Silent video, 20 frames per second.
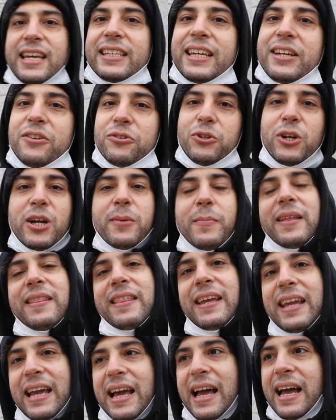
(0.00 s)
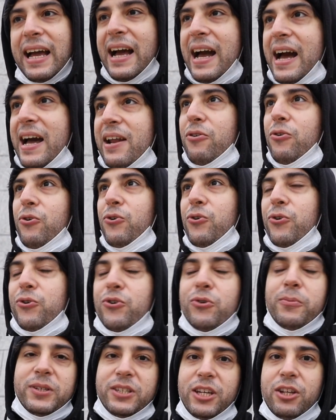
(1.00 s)
Y es que no soy capaz de encajar o,
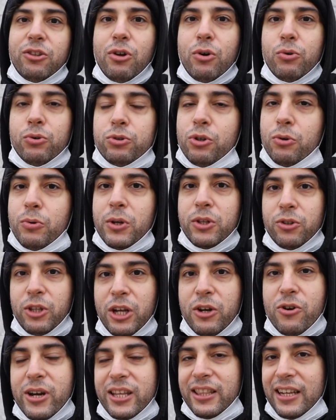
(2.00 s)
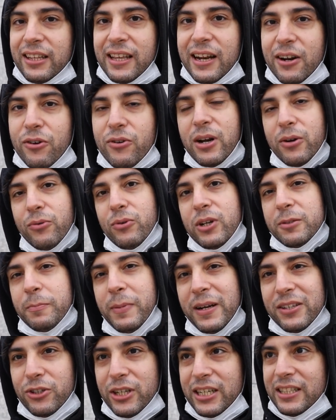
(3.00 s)
no me siento a gusto cuando tengo que tratar con algunas
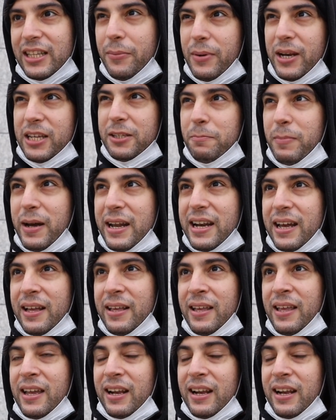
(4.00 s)
personas de habla hispana.